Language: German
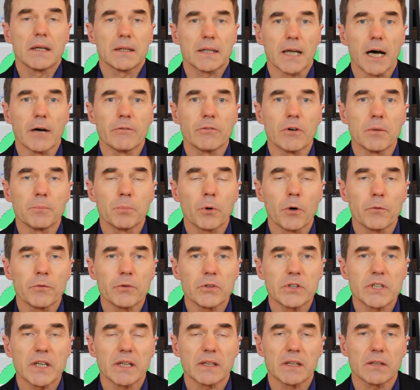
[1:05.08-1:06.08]
Davon
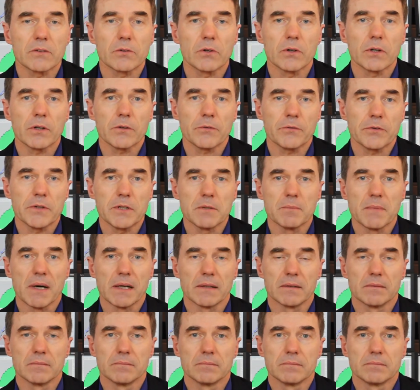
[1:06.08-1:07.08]
profitiert natürlich viel
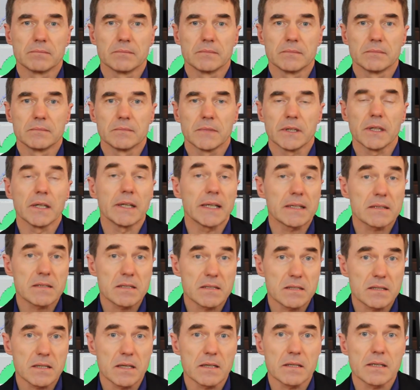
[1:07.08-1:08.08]
Vielmann. In den
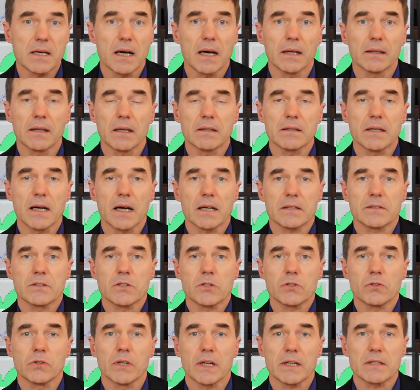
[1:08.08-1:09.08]
letzten zehn Jahren hat die
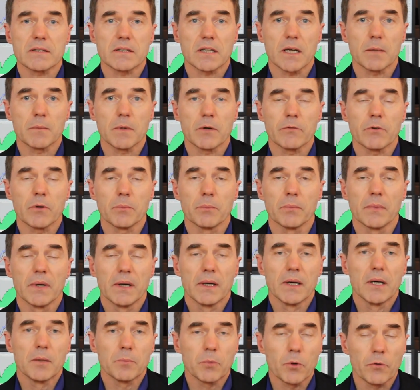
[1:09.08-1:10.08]
Aktie schon extrem davon
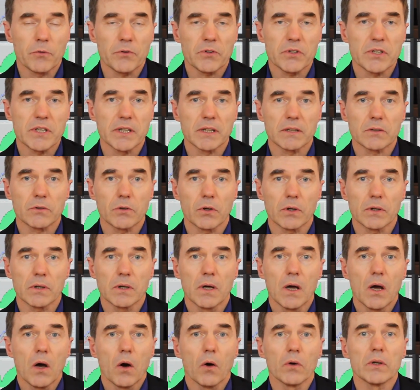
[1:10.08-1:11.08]
profitieren
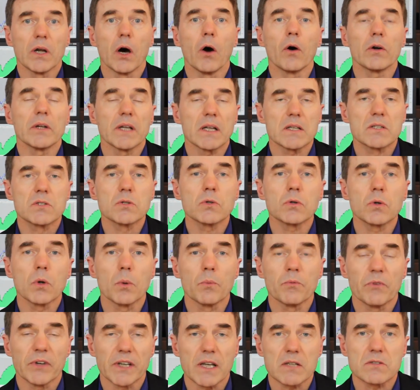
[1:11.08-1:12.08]
können und auch in der
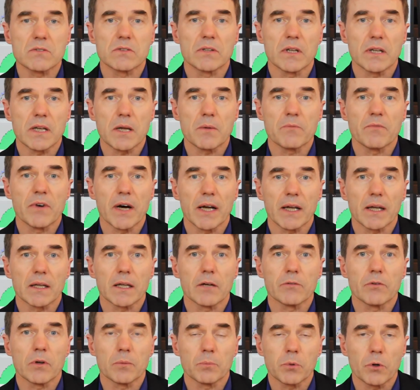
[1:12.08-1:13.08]
Zukunft wird das Unternehmen weiter
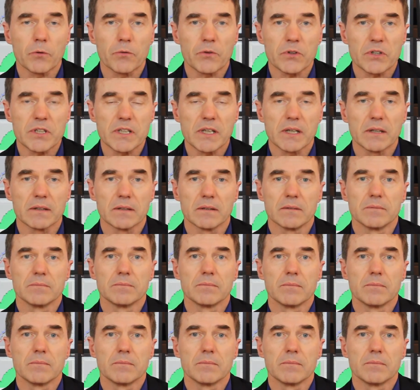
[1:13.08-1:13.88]
davon profitieren.